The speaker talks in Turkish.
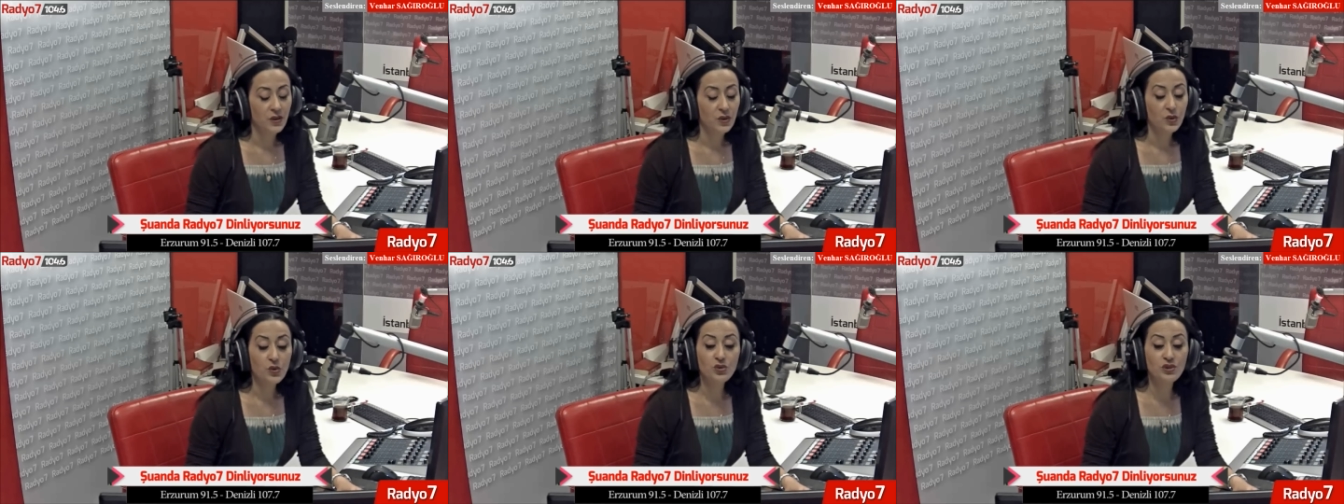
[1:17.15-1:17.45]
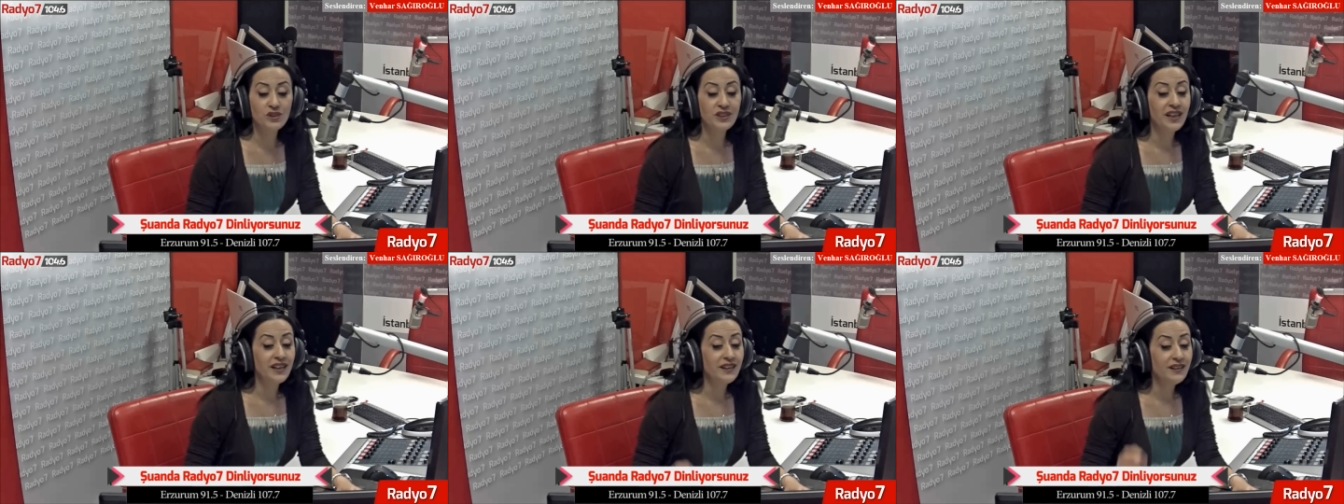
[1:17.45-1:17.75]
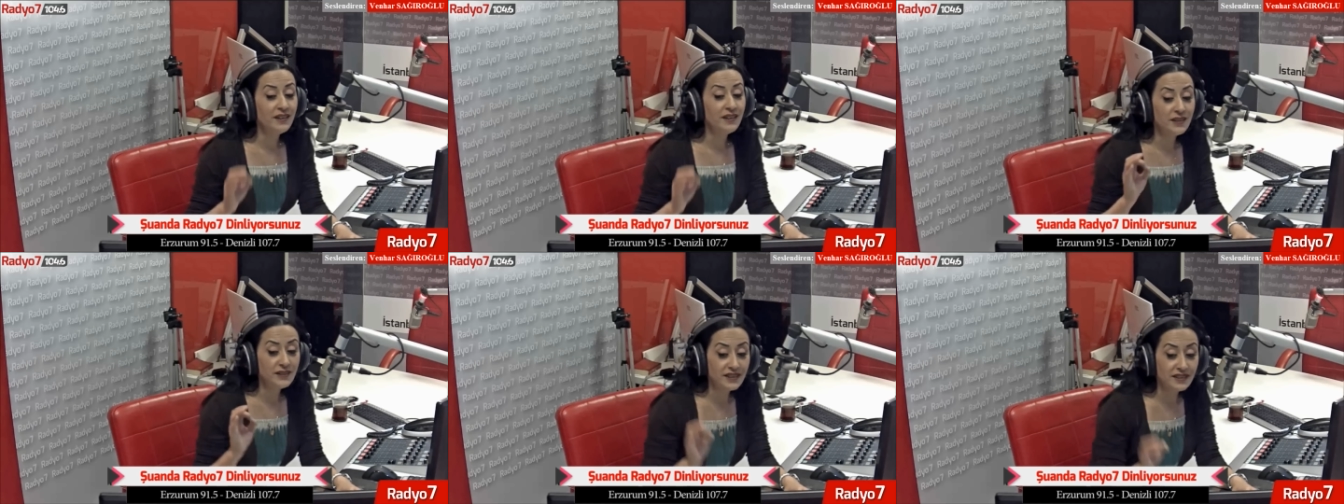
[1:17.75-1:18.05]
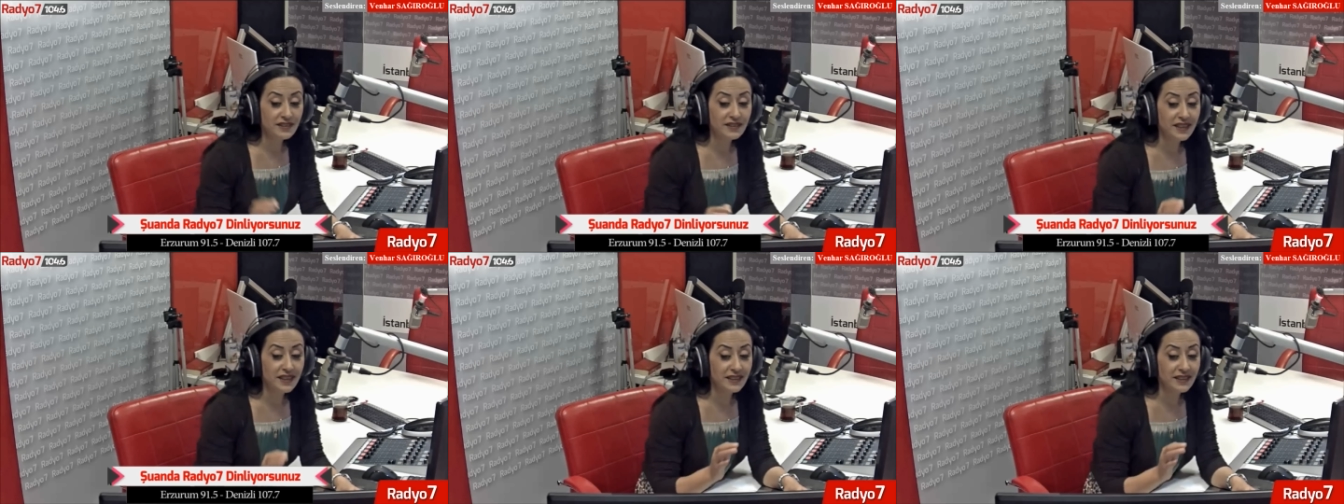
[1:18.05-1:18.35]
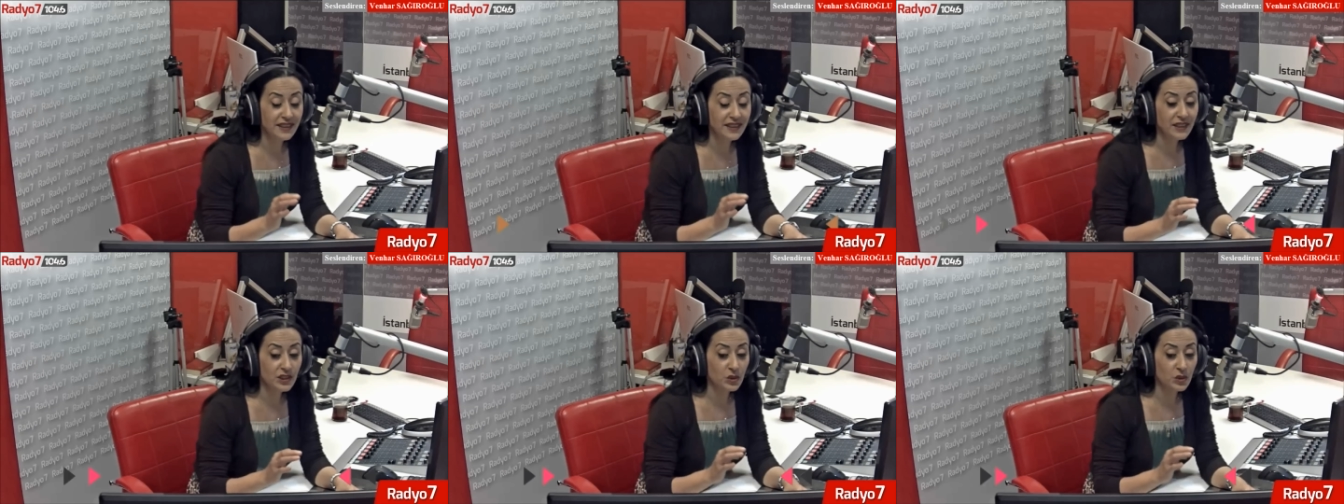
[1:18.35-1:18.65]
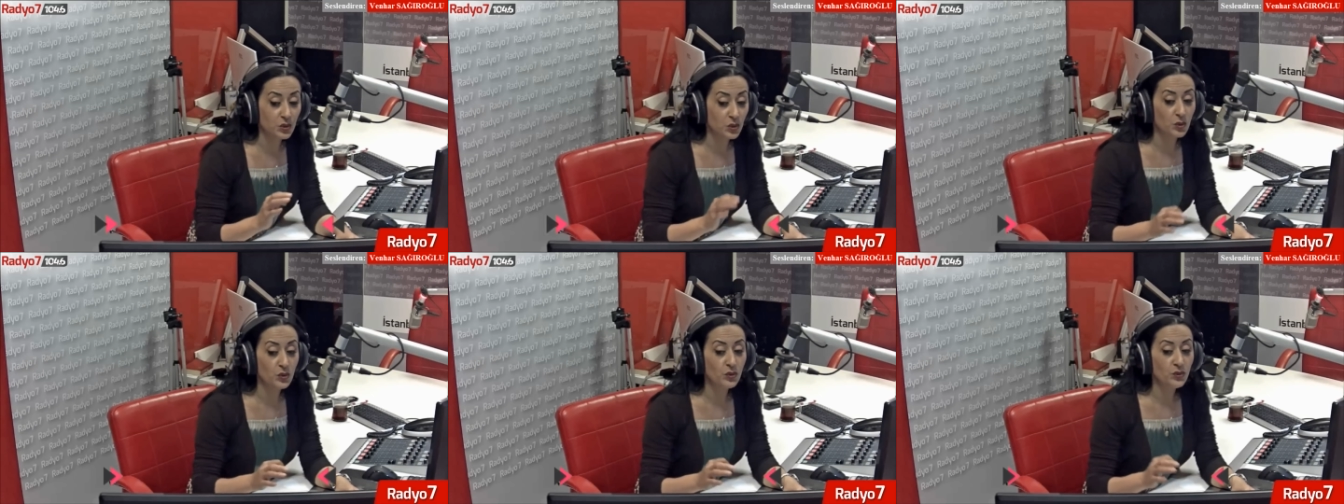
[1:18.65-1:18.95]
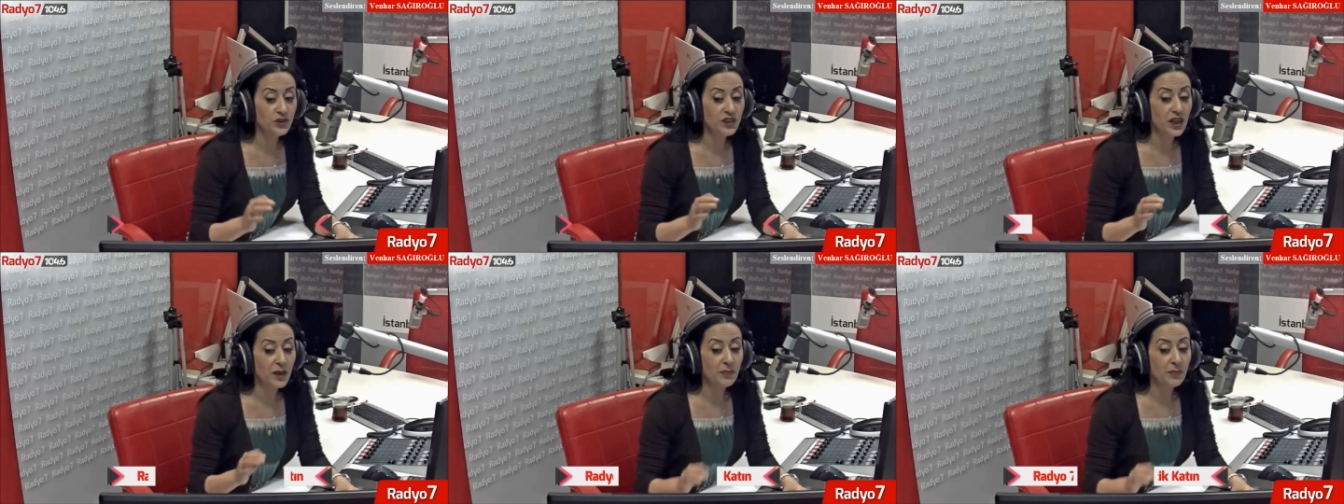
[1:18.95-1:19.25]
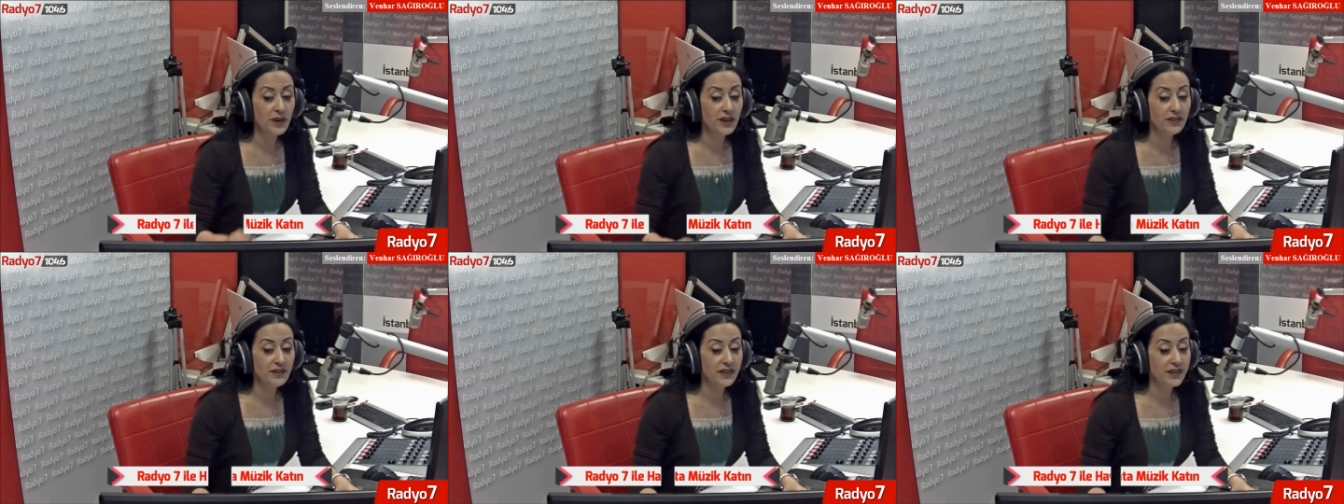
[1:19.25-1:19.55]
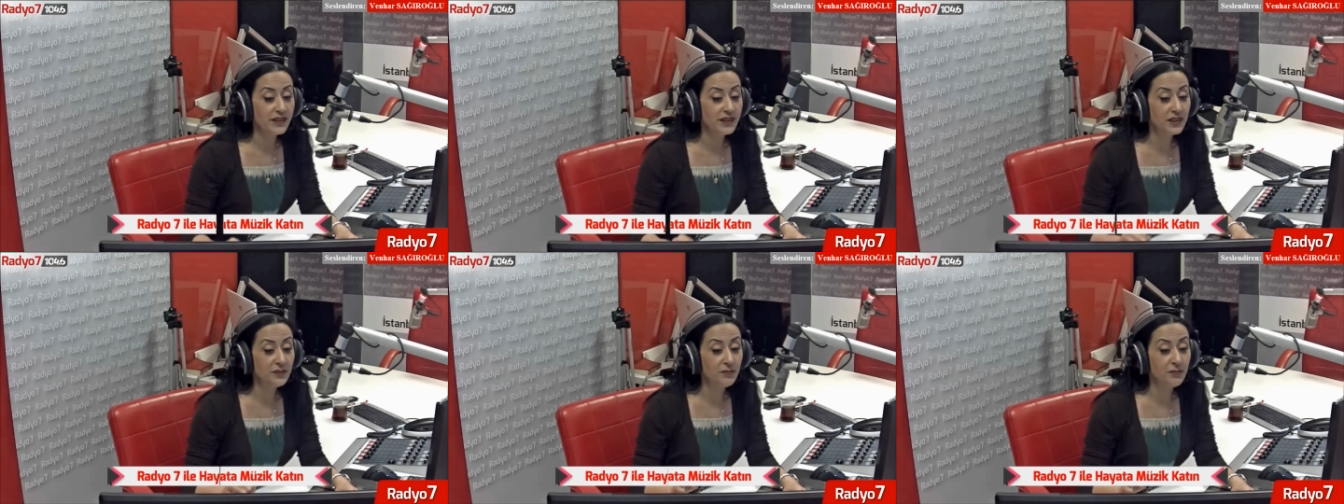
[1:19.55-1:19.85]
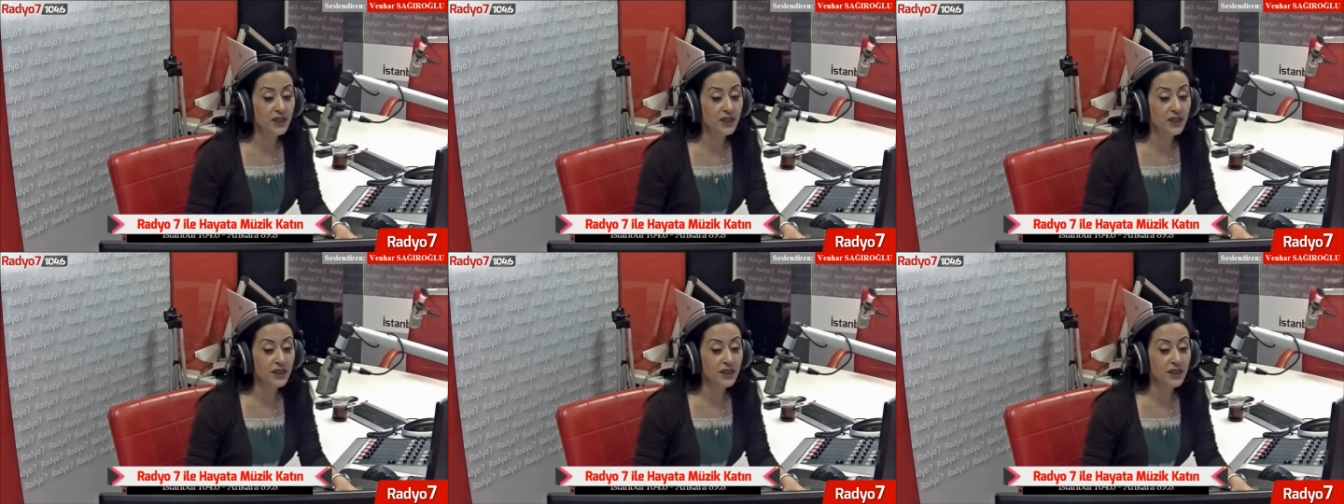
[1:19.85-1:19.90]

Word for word: Üzerine titrediğiniz gülün yapraklarını